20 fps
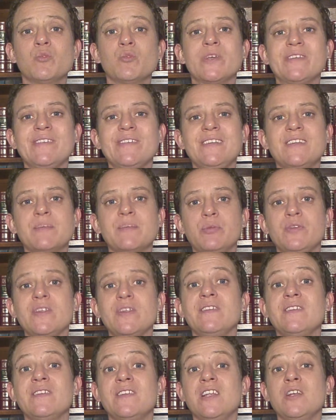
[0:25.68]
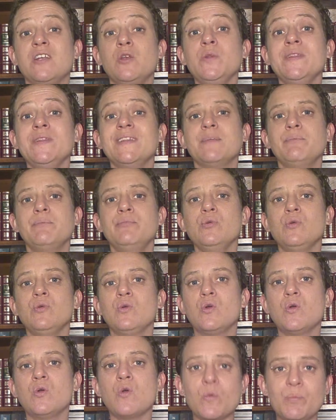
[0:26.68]
mois-ci était peut-être l'une des plus
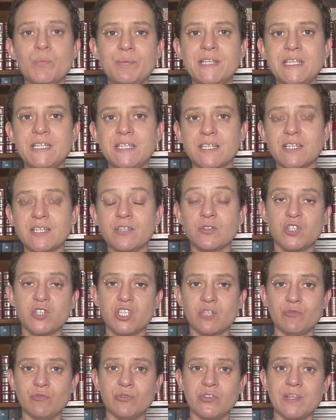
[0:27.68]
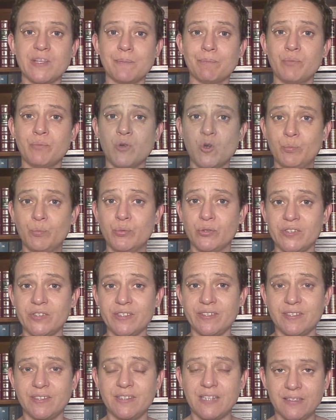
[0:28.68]
compliquées que je vous ai proposées
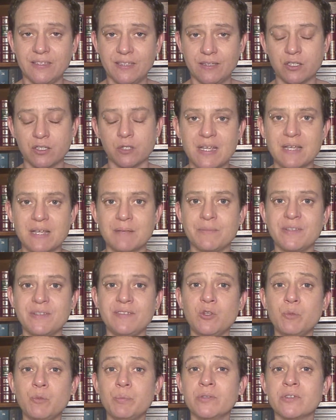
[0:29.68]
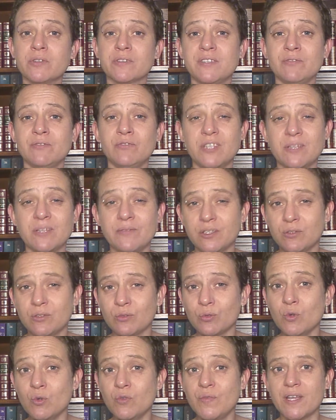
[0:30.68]
ces derniers temps. Mais cependant, si vous aviez
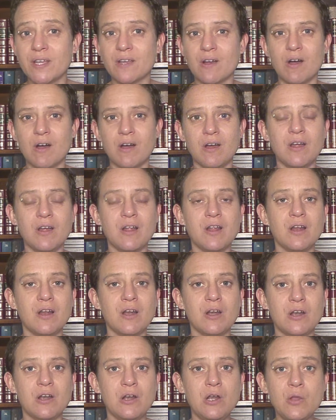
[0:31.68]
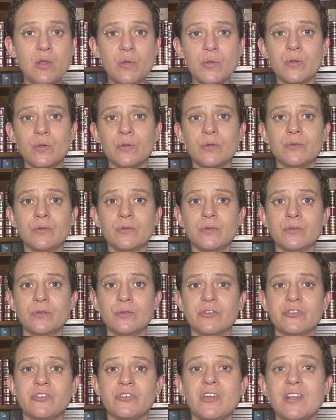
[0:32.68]
trouvé le
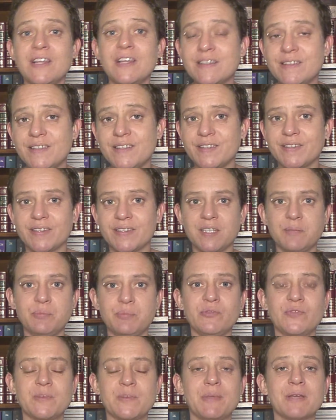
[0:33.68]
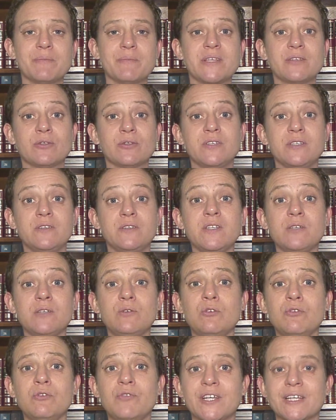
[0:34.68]
seul indice qui pouvait permettre de
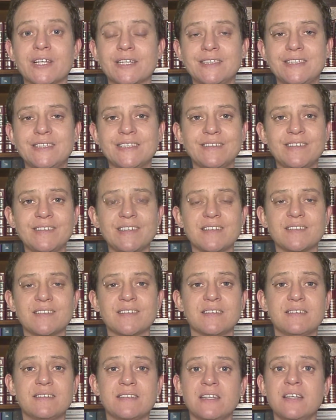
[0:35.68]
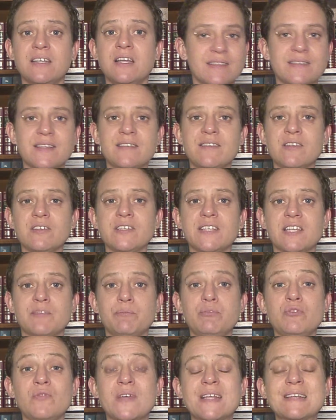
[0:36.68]
découvrir qui était l'assassin, cette enquête
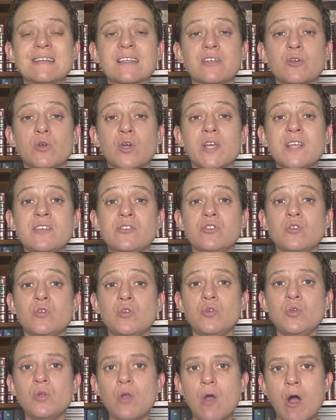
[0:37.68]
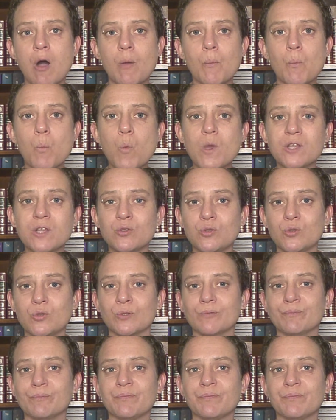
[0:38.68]
pouvait être résolue en moins de deux.